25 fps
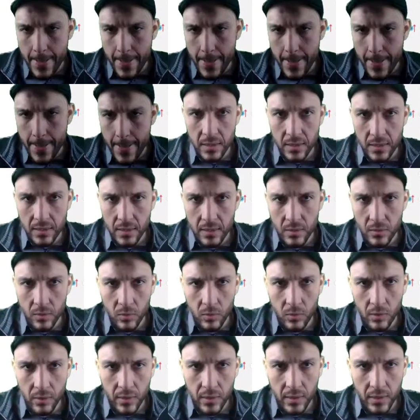يعني لو
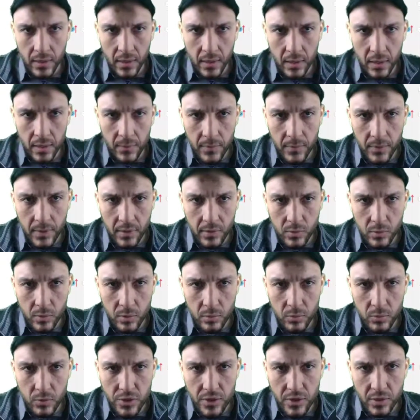رحنا كده على الايميليتور ايه
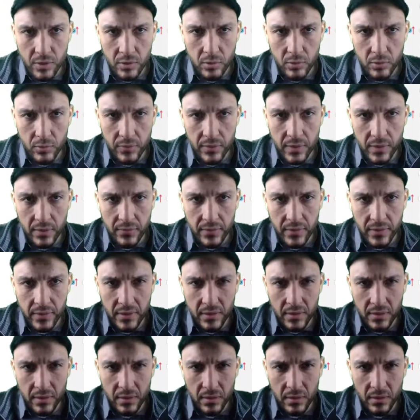مشكلته في الاي بي
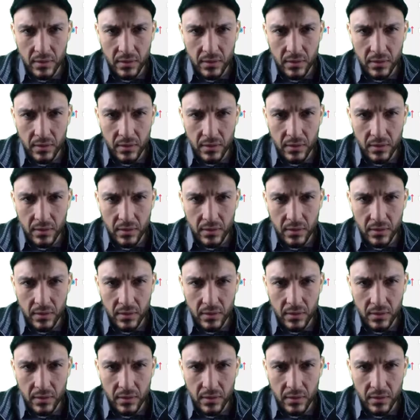دي